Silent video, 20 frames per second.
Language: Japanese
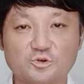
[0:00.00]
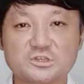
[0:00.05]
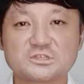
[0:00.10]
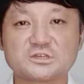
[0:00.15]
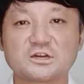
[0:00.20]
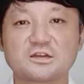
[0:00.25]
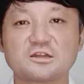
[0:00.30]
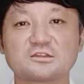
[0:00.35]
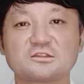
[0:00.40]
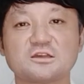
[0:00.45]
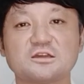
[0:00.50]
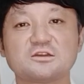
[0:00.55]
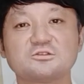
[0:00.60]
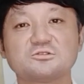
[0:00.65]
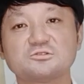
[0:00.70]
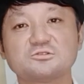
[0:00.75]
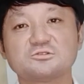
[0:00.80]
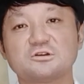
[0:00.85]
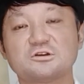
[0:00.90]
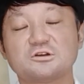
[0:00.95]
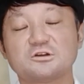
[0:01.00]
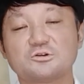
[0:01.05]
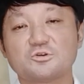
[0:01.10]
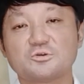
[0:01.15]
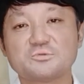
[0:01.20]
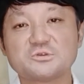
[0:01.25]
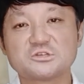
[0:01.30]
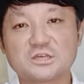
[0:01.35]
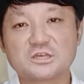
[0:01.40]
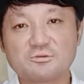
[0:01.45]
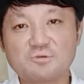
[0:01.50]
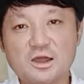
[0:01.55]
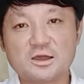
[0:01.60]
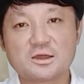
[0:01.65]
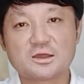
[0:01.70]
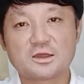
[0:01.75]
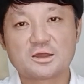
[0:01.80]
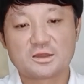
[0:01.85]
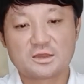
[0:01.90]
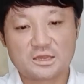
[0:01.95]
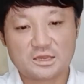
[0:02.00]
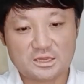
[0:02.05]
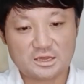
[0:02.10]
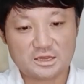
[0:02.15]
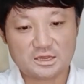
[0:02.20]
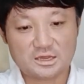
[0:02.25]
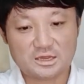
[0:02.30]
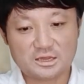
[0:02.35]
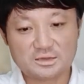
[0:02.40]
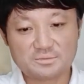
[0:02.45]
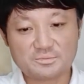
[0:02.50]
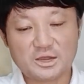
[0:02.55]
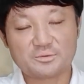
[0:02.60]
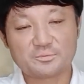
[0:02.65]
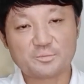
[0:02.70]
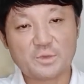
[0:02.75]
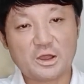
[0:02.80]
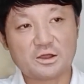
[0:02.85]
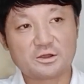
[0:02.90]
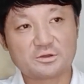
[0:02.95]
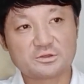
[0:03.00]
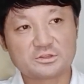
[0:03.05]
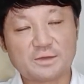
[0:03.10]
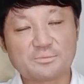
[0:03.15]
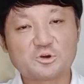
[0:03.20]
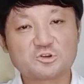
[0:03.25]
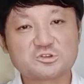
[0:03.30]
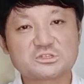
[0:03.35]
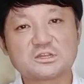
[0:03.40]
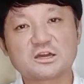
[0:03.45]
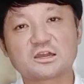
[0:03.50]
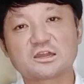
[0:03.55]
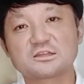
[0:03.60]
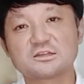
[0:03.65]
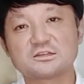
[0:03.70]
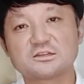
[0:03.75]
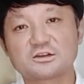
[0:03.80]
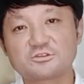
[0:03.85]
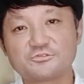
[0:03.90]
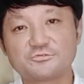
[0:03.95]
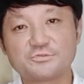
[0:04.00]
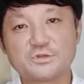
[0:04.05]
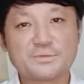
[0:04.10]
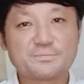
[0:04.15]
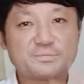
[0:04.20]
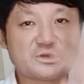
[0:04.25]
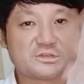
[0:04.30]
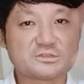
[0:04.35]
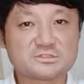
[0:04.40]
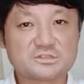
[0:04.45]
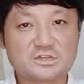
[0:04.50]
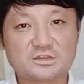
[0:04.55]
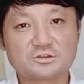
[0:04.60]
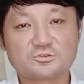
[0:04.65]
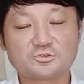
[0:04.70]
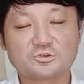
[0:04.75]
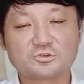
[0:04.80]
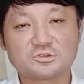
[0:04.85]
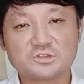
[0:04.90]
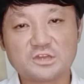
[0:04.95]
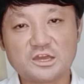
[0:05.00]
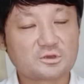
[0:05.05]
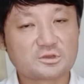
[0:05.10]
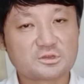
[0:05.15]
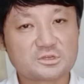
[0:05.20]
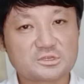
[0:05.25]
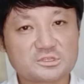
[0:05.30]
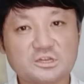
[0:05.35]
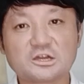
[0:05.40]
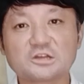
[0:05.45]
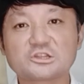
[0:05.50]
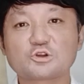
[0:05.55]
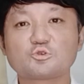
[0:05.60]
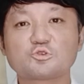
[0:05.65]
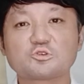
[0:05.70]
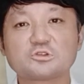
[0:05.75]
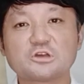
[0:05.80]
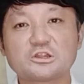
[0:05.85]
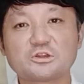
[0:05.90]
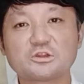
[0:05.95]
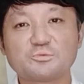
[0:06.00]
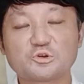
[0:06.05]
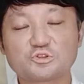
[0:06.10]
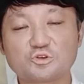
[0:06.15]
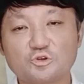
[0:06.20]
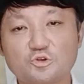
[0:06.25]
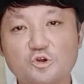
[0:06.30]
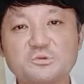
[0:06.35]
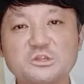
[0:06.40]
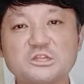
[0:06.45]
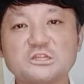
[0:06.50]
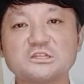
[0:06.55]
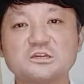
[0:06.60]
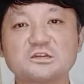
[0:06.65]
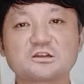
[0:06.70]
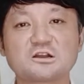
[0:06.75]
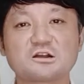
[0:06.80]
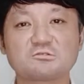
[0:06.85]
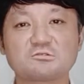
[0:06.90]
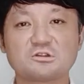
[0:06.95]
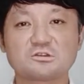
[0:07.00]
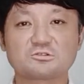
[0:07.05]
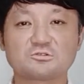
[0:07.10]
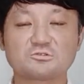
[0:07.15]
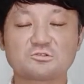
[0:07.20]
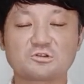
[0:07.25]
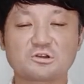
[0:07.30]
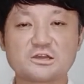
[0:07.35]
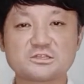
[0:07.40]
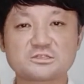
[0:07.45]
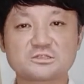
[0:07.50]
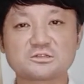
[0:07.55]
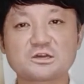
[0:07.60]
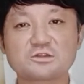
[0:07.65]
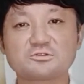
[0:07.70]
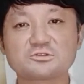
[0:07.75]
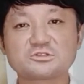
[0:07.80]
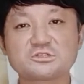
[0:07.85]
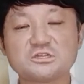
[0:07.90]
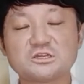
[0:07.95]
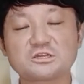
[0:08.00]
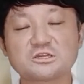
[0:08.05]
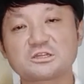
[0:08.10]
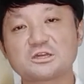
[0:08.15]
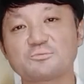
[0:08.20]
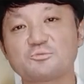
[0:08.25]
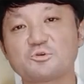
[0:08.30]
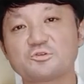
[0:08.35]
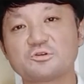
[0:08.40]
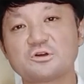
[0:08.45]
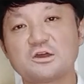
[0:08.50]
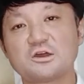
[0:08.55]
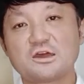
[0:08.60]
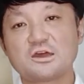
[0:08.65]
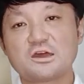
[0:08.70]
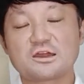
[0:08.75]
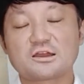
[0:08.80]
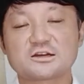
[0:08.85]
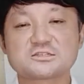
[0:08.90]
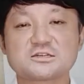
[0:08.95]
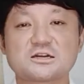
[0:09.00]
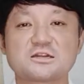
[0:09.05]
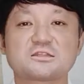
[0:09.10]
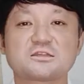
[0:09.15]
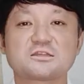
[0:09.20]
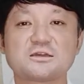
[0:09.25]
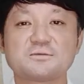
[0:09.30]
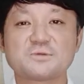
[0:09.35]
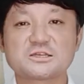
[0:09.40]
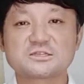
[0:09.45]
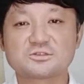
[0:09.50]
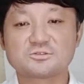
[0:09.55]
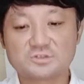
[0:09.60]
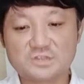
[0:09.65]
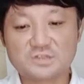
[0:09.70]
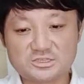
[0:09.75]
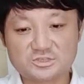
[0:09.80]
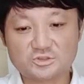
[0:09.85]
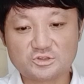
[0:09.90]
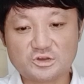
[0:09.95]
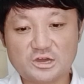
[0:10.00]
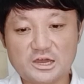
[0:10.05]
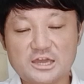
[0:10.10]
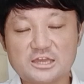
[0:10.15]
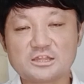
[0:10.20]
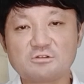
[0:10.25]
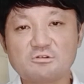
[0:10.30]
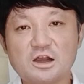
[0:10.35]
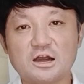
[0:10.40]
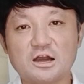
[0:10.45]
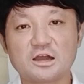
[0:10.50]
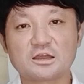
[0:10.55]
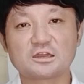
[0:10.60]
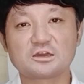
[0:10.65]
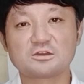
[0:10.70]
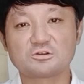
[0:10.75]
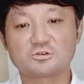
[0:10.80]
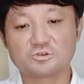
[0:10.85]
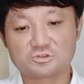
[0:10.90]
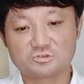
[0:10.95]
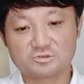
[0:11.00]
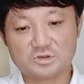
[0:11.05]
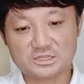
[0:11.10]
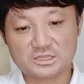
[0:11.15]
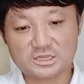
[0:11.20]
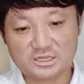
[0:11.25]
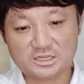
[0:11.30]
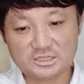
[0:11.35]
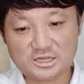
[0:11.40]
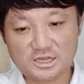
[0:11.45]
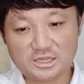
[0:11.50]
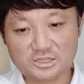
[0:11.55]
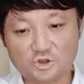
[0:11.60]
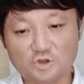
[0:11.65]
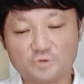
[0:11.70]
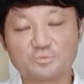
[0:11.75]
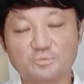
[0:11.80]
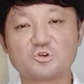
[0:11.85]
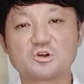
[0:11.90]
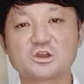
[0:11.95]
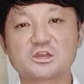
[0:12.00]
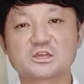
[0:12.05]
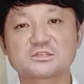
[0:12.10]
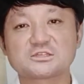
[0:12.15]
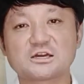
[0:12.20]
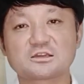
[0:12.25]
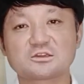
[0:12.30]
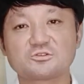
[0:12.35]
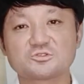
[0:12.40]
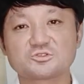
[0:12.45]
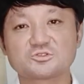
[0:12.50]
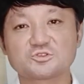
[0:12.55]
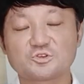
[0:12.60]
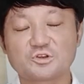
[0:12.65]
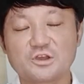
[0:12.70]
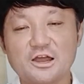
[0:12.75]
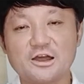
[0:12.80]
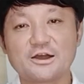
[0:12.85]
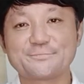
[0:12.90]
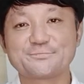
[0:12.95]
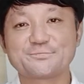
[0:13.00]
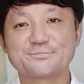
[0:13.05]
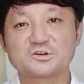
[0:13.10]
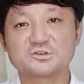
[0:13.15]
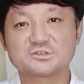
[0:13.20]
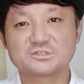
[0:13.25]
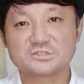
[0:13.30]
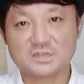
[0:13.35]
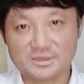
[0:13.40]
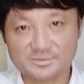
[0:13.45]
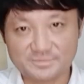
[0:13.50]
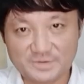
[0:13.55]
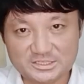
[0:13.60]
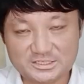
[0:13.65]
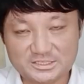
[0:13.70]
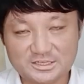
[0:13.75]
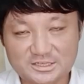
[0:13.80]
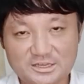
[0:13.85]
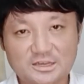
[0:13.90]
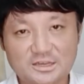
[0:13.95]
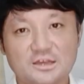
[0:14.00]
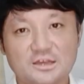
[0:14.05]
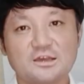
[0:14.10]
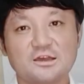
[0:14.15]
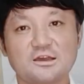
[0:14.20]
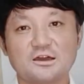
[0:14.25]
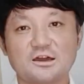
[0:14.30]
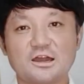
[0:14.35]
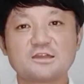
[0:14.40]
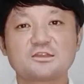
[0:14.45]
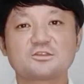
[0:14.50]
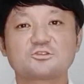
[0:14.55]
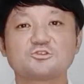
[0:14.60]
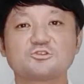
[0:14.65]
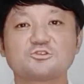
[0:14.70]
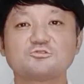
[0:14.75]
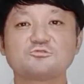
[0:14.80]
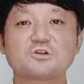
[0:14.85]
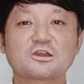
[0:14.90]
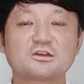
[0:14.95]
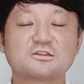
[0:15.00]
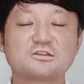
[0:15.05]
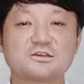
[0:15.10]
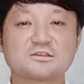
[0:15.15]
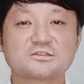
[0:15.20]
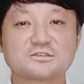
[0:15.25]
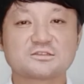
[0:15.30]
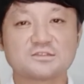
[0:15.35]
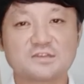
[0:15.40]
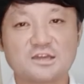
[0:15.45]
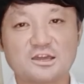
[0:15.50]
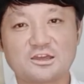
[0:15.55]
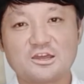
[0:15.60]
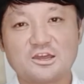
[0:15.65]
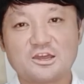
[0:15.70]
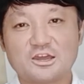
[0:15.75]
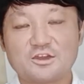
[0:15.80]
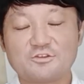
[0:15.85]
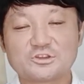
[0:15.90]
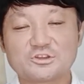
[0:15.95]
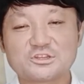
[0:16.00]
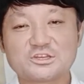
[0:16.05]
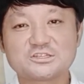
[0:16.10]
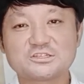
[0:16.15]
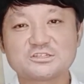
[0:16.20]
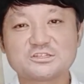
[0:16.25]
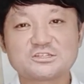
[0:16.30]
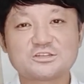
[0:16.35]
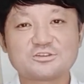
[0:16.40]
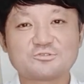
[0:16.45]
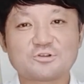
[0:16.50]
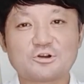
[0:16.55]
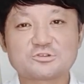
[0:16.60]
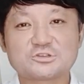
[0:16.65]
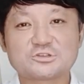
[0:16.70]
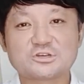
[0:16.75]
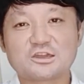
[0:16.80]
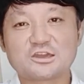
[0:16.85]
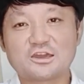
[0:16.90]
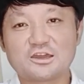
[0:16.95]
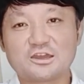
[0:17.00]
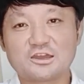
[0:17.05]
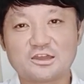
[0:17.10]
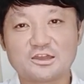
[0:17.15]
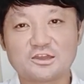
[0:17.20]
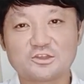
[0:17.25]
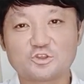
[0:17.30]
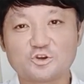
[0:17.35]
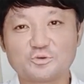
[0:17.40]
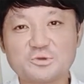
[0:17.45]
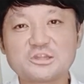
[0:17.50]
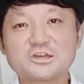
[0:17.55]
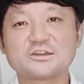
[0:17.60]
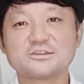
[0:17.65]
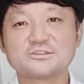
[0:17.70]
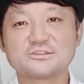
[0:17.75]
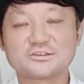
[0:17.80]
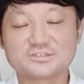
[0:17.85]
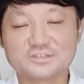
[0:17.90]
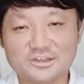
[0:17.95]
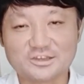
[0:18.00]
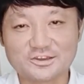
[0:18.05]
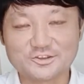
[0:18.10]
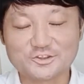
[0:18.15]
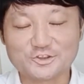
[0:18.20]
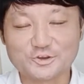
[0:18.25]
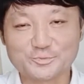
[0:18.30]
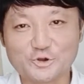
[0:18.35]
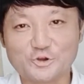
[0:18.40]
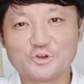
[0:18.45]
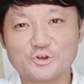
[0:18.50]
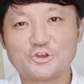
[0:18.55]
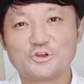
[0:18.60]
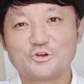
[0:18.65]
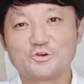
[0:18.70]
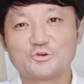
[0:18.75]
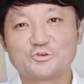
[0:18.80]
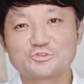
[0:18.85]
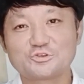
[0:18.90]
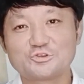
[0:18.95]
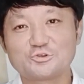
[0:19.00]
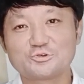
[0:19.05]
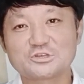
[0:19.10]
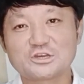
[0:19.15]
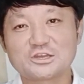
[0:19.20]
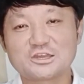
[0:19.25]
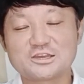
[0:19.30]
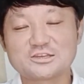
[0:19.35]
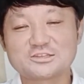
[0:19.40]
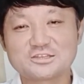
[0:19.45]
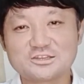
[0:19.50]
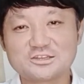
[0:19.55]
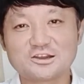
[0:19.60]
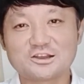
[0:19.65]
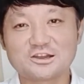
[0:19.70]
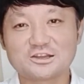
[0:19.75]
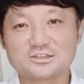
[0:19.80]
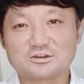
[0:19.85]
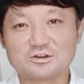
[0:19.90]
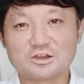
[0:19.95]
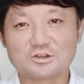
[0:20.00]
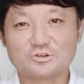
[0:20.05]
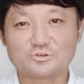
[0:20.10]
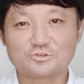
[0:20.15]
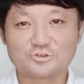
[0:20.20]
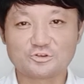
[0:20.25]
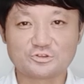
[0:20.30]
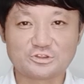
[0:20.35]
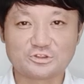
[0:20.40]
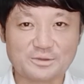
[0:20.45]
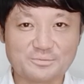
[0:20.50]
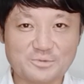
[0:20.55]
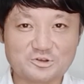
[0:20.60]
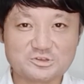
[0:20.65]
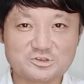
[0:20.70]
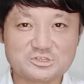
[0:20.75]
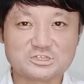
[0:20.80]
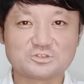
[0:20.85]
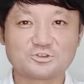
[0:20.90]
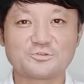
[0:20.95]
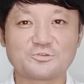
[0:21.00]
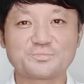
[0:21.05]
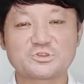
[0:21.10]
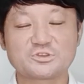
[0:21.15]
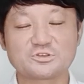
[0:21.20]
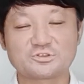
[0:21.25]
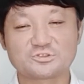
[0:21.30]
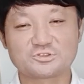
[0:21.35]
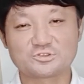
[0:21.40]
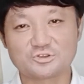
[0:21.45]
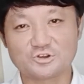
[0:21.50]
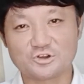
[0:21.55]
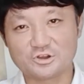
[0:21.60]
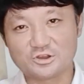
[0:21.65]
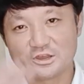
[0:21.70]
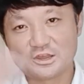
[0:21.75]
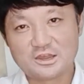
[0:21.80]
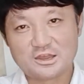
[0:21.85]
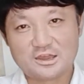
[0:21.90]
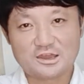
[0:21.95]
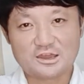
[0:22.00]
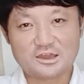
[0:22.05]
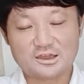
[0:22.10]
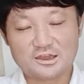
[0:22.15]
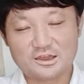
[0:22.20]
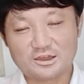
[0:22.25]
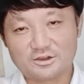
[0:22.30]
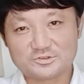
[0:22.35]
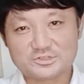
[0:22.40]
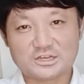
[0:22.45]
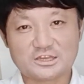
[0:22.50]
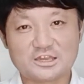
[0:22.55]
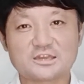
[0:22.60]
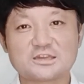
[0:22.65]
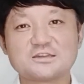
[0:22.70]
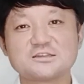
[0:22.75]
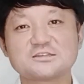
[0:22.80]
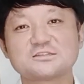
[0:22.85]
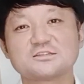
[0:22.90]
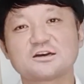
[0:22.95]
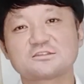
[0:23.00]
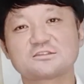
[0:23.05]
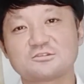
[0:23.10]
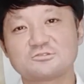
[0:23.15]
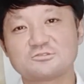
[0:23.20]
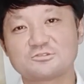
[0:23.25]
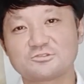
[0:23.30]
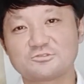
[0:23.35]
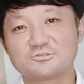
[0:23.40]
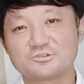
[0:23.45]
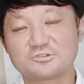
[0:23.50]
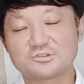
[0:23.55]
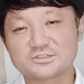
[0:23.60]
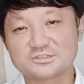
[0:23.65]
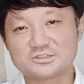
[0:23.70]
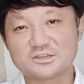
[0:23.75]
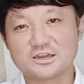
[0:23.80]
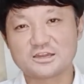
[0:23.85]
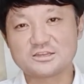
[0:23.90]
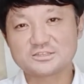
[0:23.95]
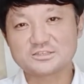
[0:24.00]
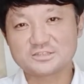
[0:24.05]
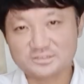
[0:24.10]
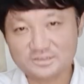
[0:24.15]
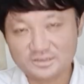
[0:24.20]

されているお店は、えー、今、まあ、ダボーシだけでなく、フィリピン全国で新型コロナのもと、コミュニティ隔離というのがいずれの地域でも課されていますので、その間は開けることはできないと、貿易産業省が発表しています。はい、というわけでですね、私自身はお酒、え飲めないんですけれども、本当にお酒好きな方はこのダバオ市のずっと、えー、お酒禁止だっていうのをですね、いつ、